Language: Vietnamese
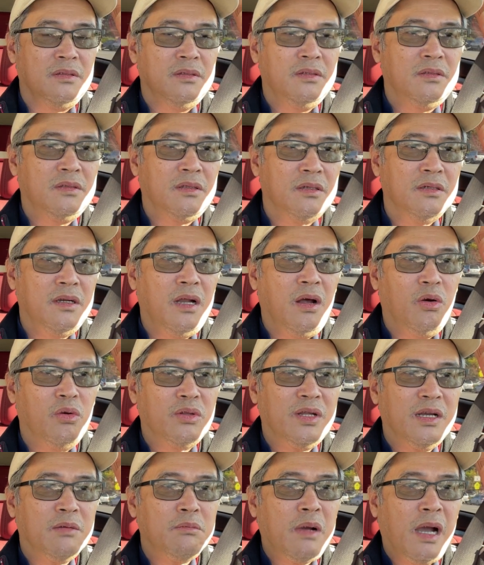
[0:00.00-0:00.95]
từ đầu
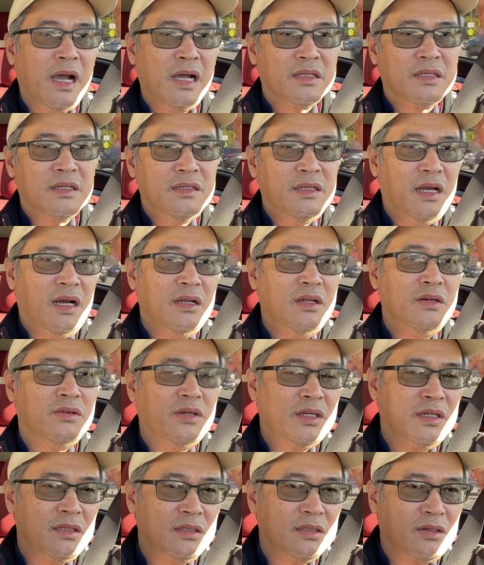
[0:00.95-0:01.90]
tháng 3 tới giờ luôn
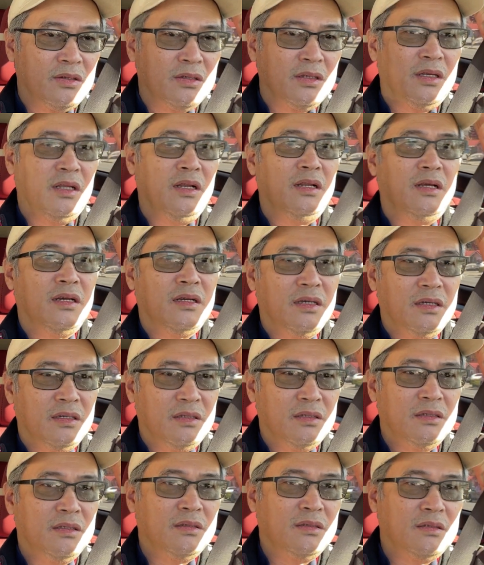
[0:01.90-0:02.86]
ha coi như là
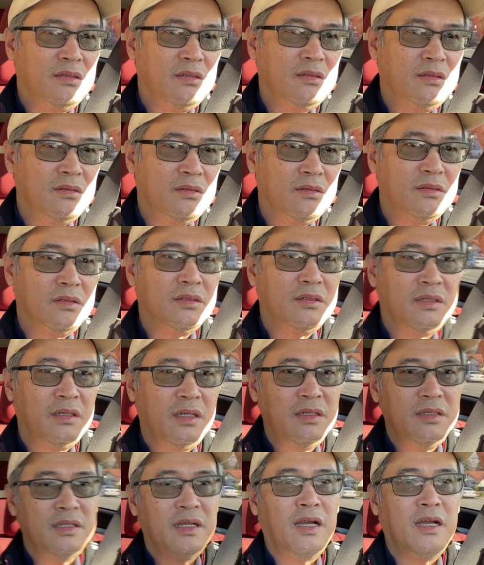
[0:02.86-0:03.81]

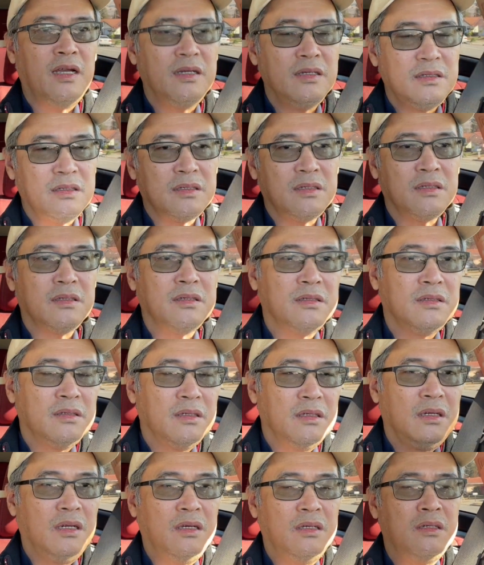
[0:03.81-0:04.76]
9 tháng rồi
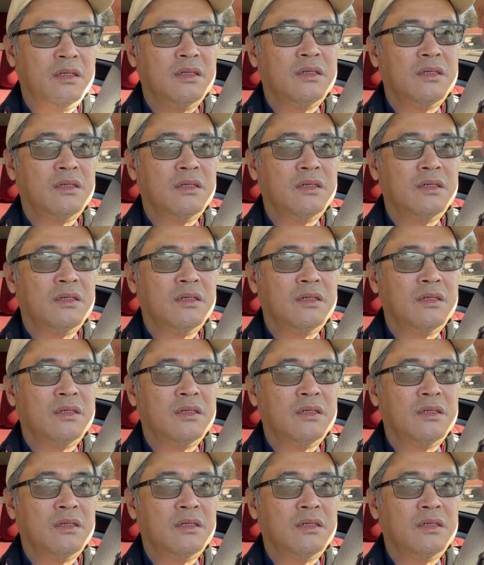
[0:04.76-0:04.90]
ơi